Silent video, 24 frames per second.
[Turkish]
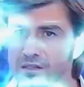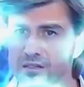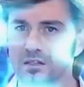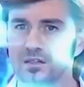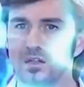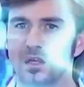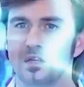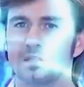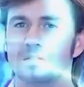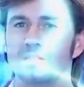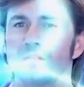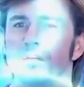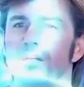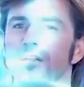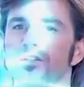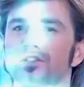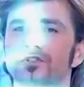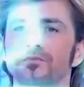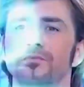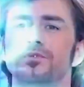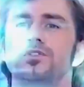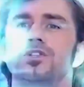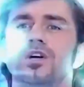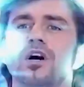En azından
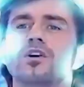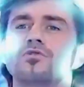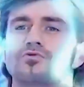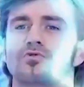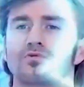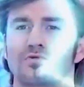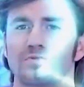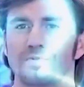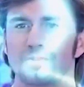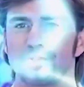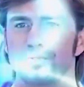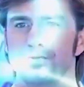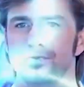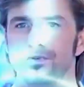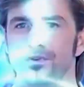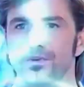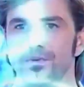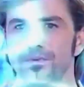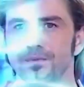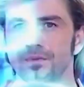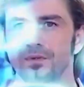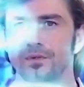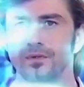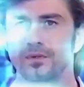senin için bir şans olsun
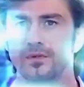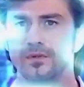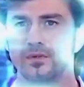istiyorum.